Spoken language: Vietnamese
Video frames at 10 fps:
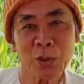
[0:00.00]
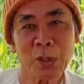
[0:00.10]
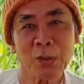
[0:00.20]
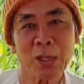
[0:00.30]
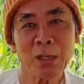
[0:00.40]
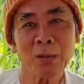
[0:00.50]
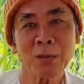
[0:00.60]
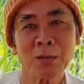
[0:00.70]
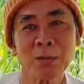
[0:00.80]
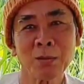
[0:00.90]
tôi nhiều khi
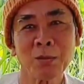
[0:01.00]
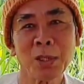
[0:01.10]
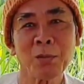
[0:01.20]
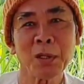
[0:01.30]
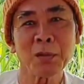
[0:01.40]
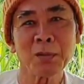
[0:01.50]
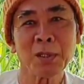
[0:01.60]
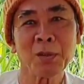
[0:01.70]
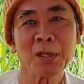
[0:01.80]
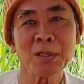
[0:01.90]
quý vị biết không
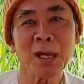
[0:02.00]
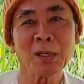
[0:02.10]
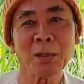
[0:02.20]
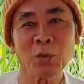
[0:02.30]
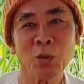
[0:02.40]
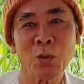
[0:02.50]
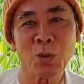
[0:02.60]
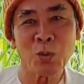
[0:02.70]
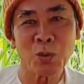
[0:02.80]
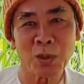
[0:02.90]
nhiều khi sáng đêm tôi không
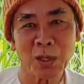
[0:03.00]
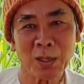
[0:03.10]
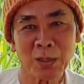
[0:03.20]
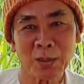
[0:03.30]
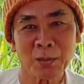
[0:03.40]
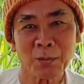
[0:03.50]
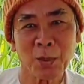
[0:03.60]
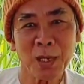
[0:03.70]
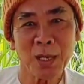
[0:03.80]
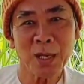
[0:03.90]
ngủ luôn
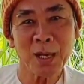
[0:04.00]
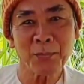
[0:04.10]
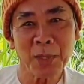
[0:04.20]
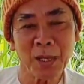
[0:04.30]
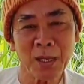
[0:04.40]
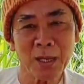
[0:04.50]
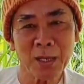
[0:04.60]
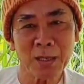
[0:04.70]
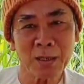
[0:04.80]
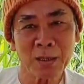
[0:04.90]
bởi vì gặp cái
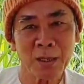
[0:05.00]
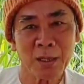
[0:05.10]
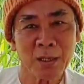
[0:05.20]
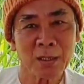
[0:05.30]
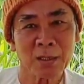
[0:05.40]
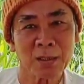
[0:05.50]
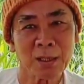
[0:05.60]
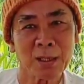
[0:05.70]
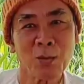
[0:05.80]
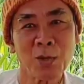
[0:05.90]

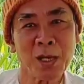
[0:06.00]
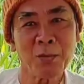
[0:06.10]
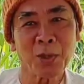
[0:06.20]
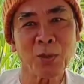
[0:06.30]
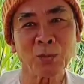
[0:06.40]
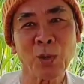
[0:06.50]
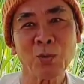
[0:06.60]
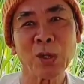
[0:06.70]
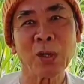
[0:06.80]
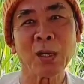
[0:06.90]
cái không khí mà nó không
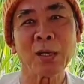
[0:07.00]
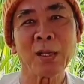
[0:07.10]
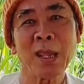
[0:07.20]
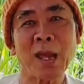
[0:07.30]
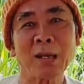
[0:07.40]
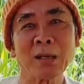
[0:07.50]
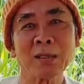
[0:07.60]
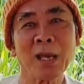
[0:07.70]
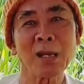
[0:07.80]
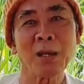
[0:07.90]
tốt rồi là nó giặt
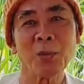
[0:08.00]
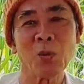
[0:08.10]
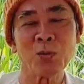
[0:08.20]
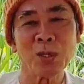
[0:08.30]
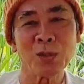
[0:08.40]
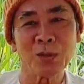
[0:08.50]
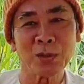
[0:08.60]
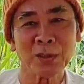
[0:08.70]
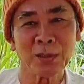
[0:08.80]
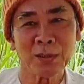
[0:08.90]
là sáng đêm ngủ không được luôn
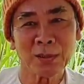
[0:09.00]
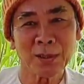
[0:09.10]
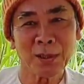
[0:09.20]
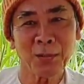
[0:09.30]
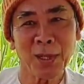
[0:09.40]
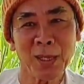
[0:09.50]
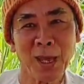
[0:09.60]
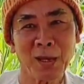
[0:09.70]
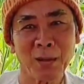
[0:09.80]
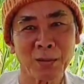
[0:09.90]
chứ phải
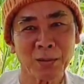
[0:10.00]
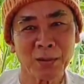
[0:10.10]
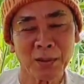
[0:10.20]
dễ đâu